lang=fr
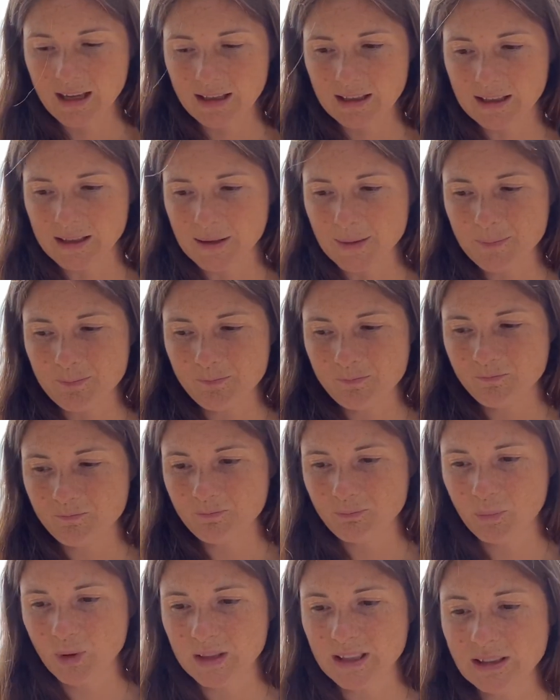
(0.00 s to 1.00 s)
Euh,
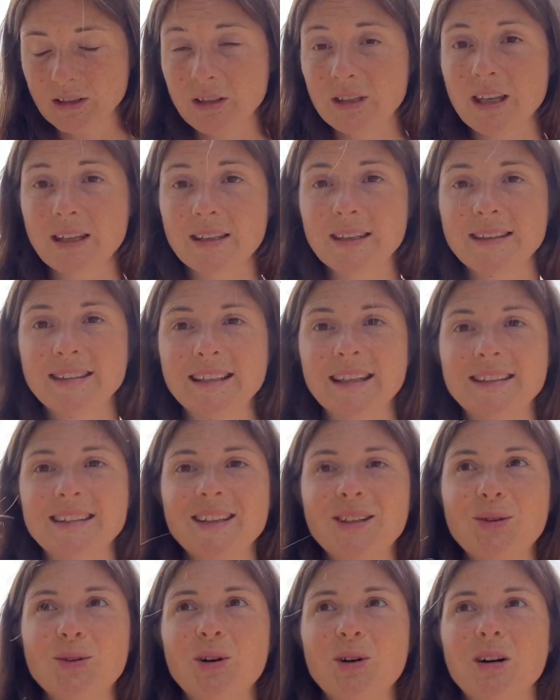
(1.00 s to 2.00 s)
peut-être qu'il y en a
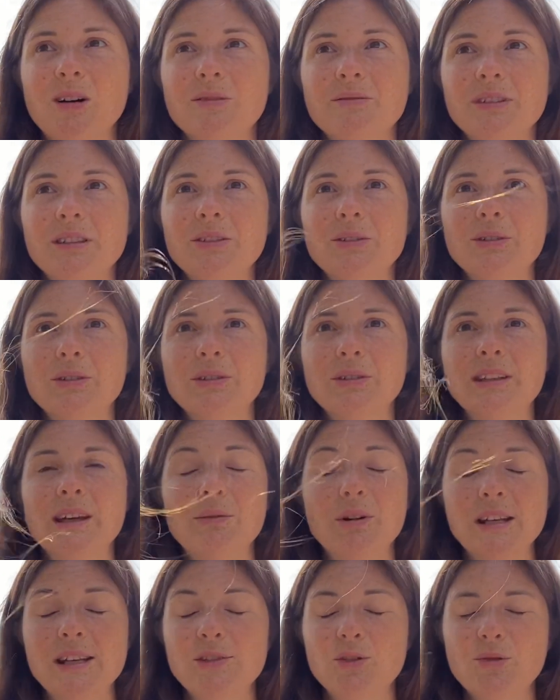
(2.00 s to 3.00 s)
certains qui auront envie
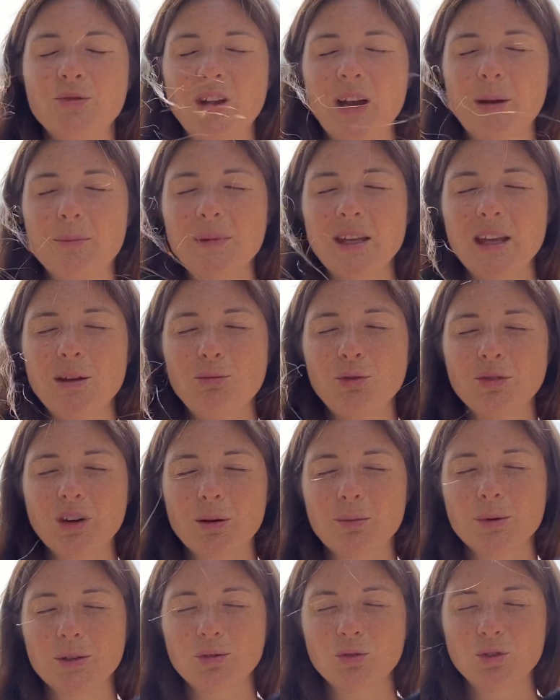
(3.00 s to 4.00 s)
d'avoir les yeux fermés et puis
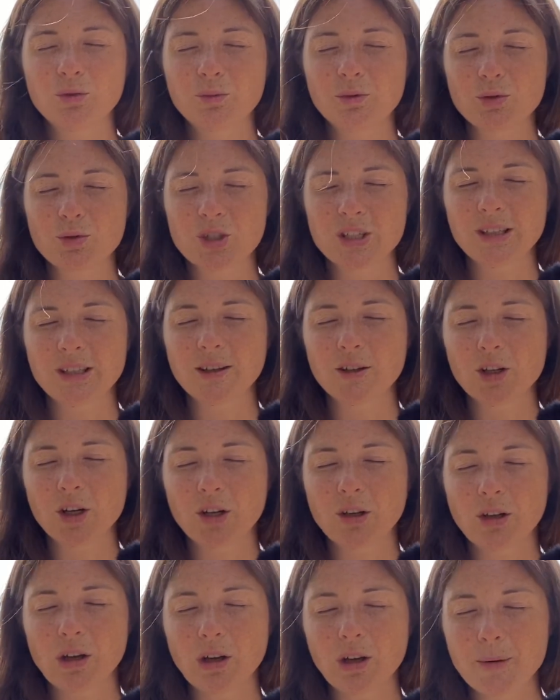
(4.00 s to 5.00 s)
vraiment de se plonger dans leur
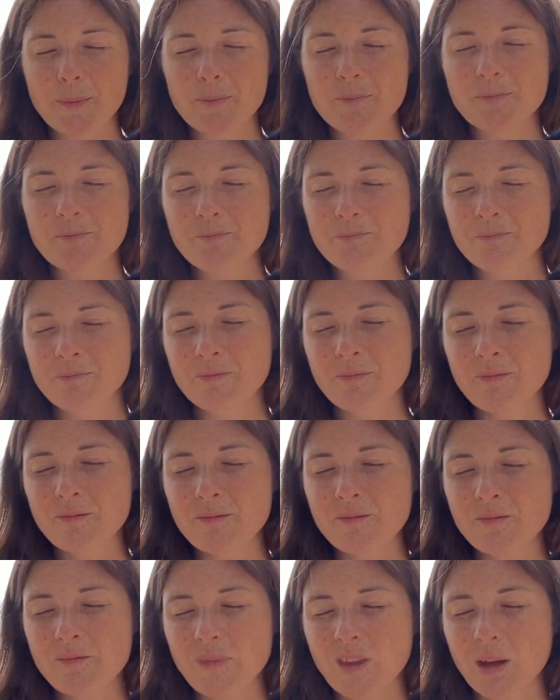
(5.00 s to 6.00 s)
cœur
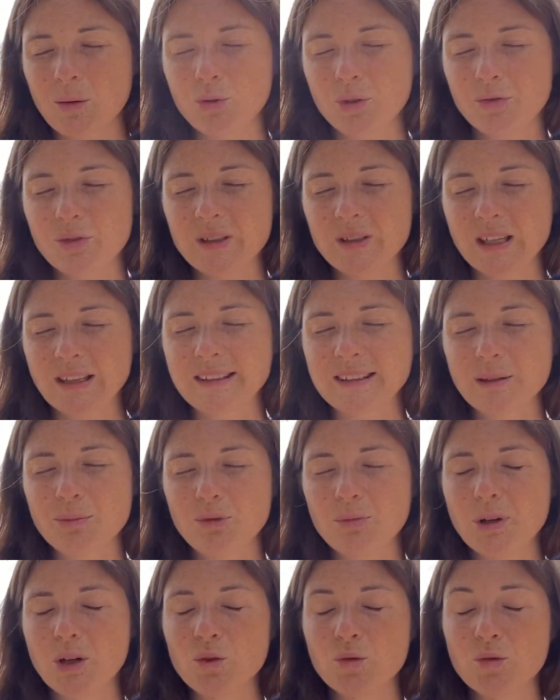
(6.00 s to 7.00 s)
pour venir
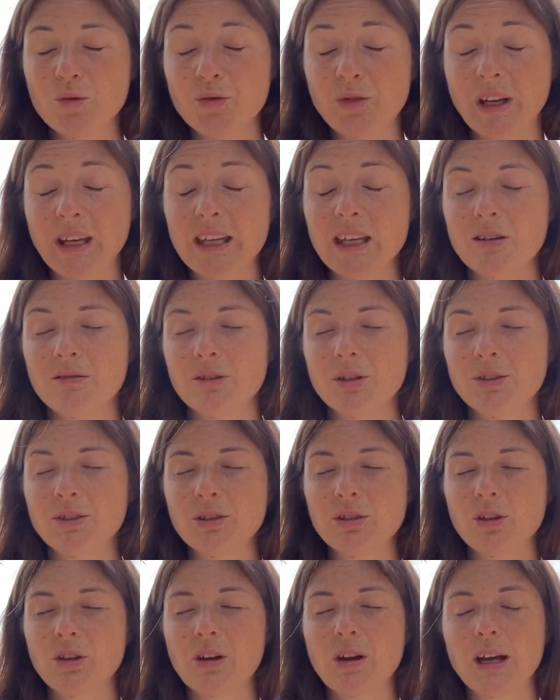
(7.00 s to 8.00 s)
simplement ouvrir
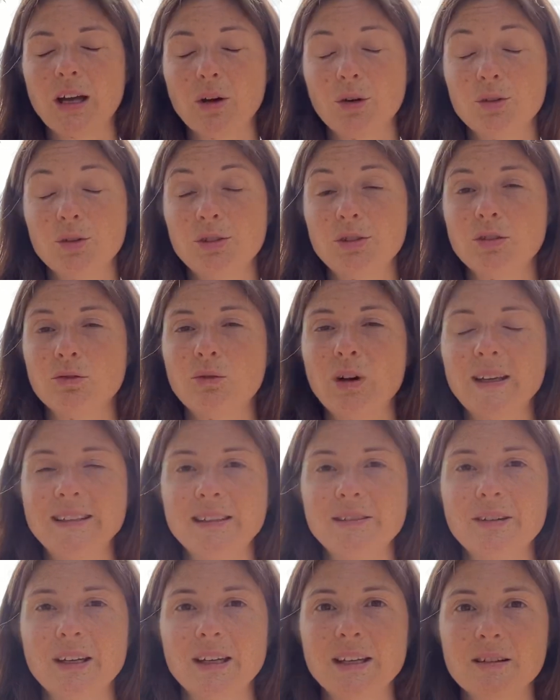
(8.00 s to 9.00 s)
votre cœur à recevoir
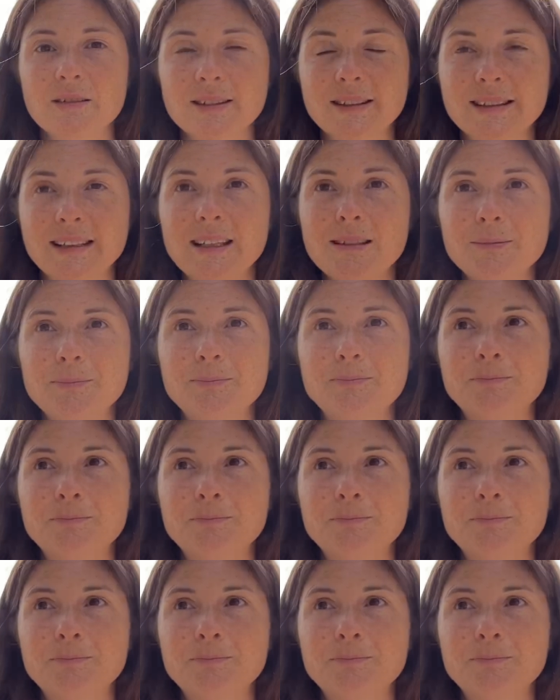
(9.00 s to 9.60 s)
ces fréquences-là.